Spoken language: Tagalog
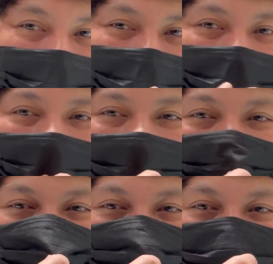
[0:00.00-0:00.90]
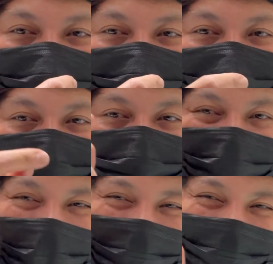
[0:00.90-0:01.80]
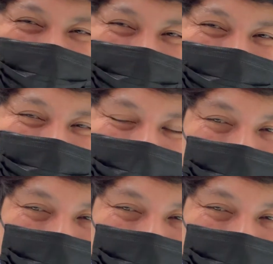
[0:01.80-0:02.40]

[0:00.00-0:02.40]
ng uh, maligayang bagong taon